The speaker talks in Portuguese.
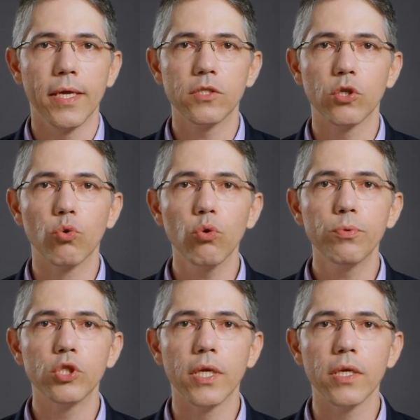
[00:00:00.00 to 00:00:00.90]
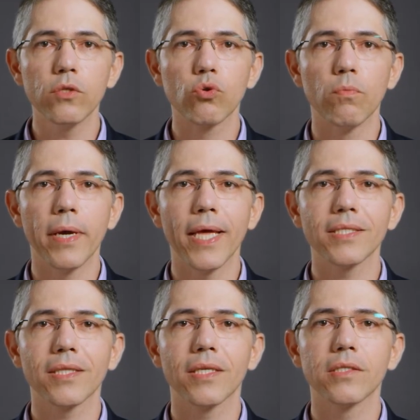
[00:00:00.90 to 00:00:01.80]
Esse grupo de risco
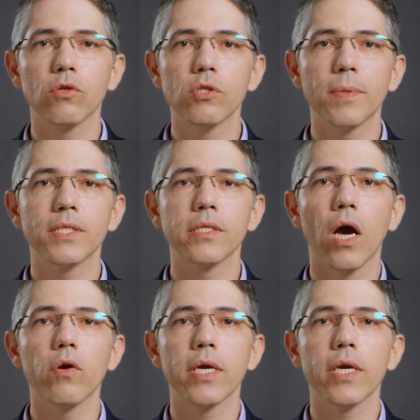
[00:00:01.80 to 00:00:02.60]
merece atenção especial